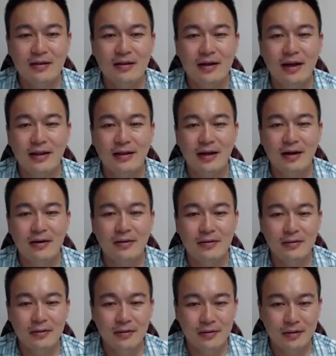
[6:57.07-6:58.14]
看
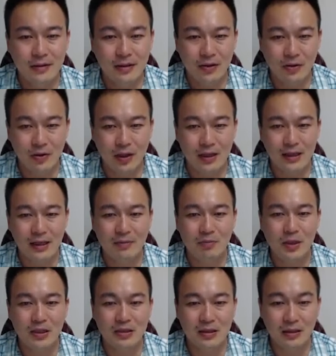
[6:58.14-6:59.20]
到，OK，它
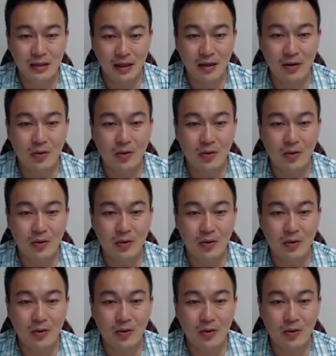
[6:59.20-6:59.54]
变成 L